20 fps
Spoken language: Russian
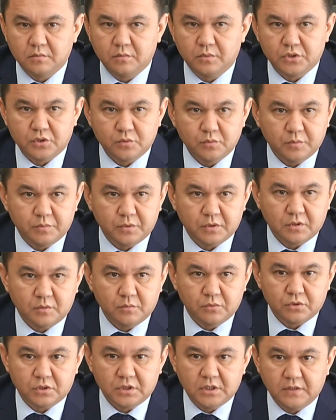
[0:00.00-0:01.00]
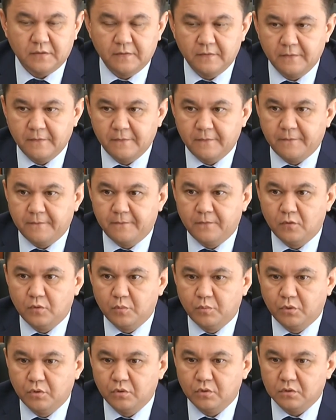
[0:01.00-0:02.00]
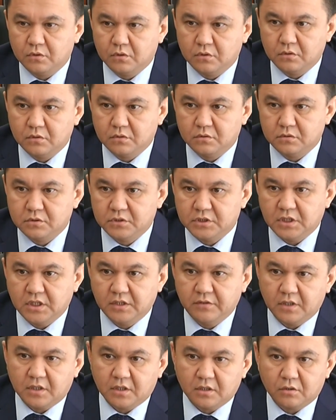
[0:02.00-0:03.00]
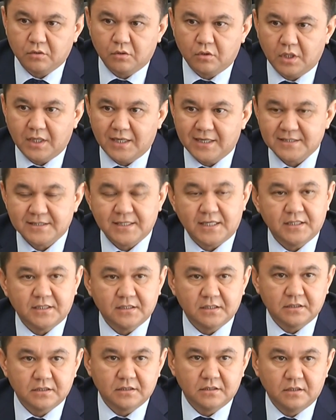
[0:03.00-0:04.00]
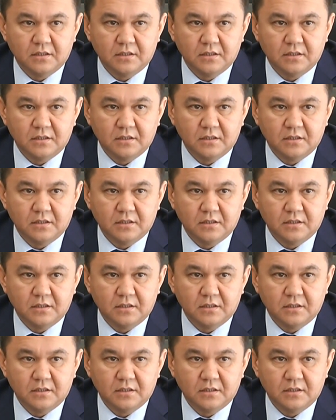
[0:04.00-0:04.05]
Почему? Потому что любой человек, который азартен,